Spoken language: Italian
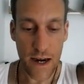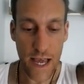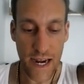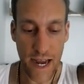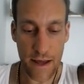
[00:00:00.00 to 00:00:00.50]

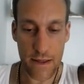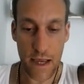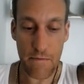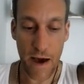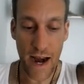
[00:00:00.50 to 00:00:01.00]
le
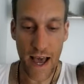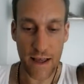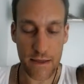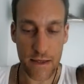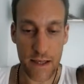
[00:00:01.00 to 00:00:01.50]
case, i
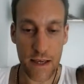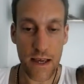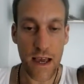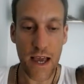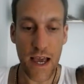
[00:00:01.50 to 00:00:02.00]

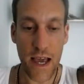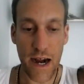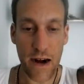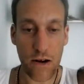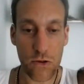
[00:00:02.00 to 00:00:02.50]
palazzi
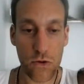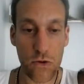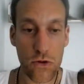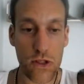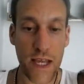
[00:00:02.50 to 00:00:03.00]
erano
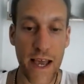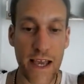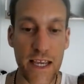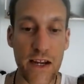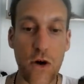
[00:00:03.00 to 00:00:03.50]

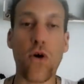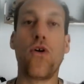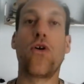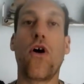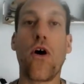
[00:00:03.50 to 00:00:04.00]
tutte in
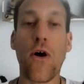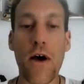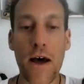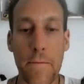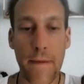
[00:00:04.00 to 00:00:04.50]
oro.
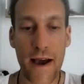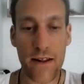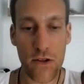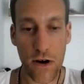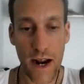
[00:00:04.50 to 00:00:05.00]
Ma
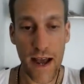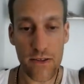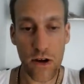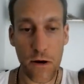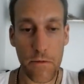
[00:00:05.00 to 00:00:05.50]
il
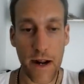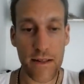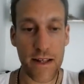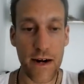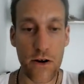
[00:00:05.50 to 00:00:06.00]
Dorado
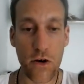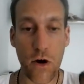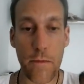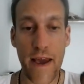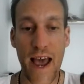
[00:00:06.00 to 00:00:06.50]
prende il
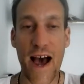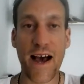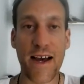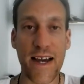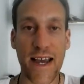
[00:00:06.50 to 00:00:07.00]
nome
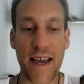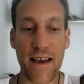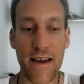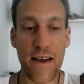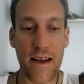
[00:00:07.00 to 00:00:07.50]

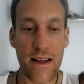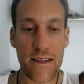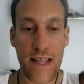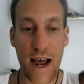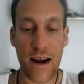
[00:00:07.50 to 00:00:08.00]
anche
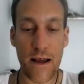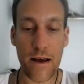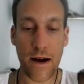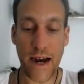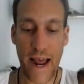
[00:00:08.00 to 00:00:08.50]

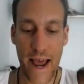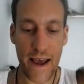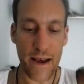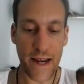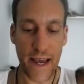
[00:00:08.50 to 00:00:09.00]
dal
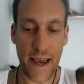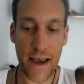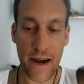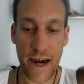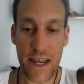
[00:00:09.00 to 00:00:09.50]
re
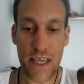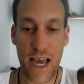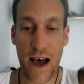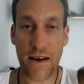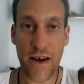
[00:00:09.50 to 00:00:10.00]
che
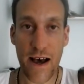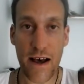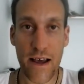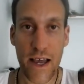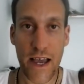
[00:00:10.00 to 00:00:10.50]

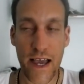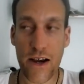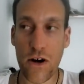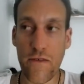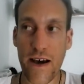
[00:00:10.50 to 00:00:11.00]
regnava
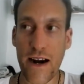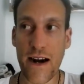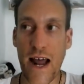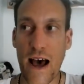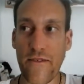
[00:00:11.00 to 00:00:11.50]
e
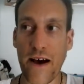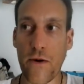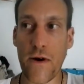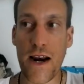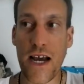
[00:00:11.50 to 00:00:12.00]

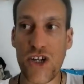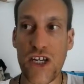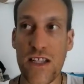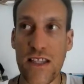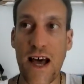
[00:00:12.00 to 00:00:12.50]
governava quella
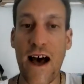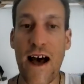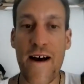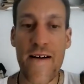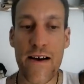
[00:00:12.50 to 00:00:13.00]

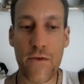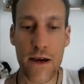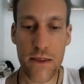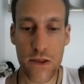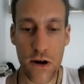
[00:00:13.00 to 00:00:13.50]
città.
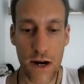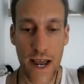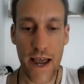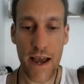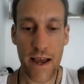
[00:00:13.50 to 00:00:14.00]
Questo
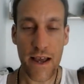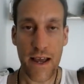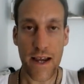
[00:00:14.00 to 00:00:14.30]
re